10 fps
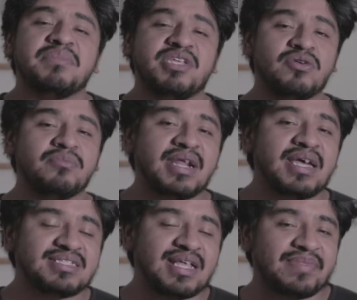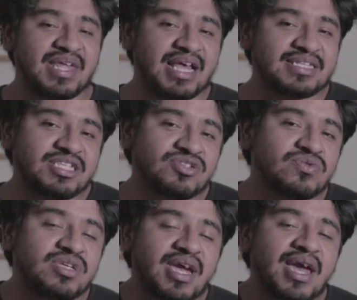Mi nombre es Abdelaziz
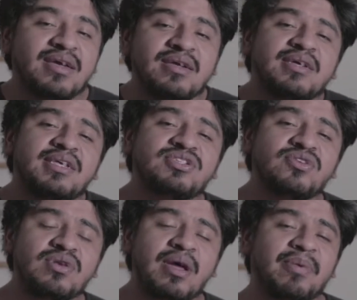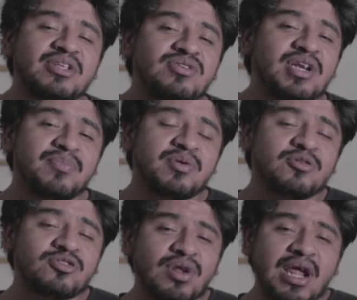Zúñiga y soy una persona
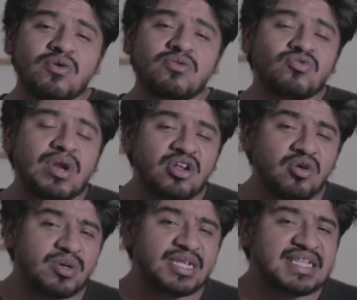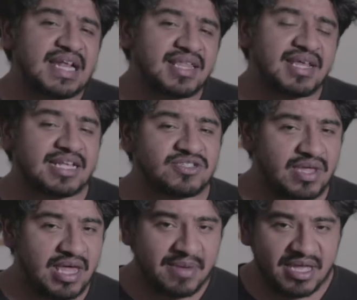promotora cultural comunitaria de la
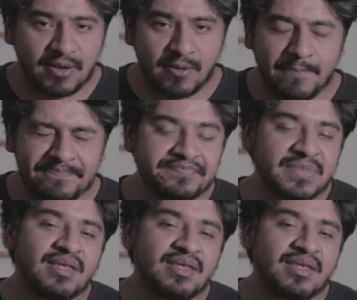Ciudad de México.